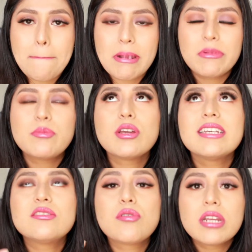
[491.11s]
Primero
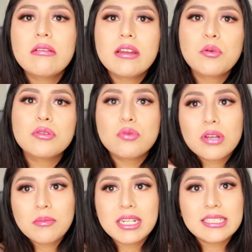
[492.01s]
porque es horrible cuando
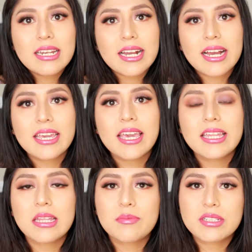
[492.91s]
tú caminas en la calle
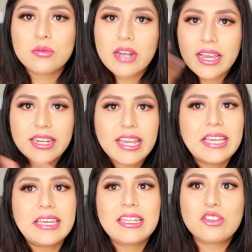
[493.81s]
y te pasa un
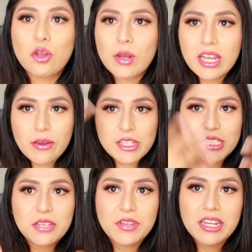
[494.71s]
aire y todo el cabello
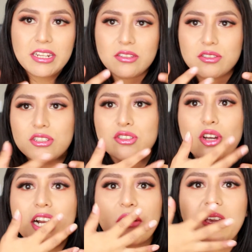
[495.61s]
se te viene, entonces
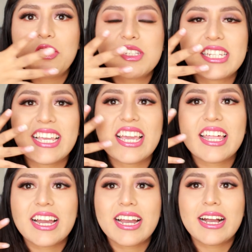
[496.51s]
todo el cabello se te
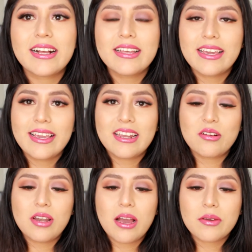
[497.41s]
queda acá en
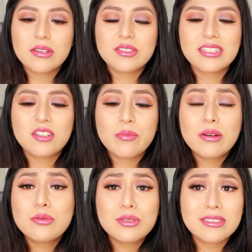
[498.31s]
los labios y no me
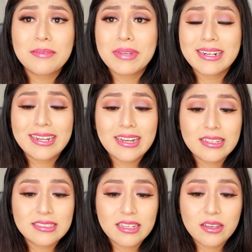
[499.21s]
gusta para
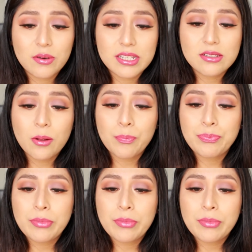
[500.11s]
nada, en serio, eso.